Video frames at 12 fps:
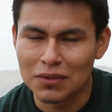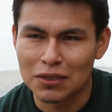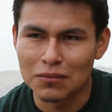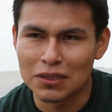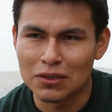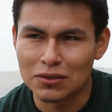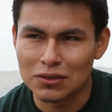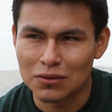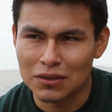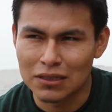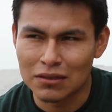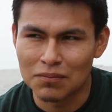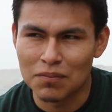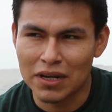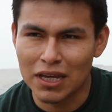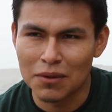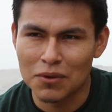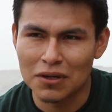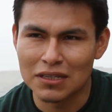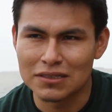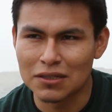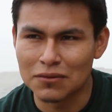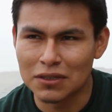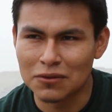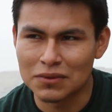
me comentó sobre el premio que se había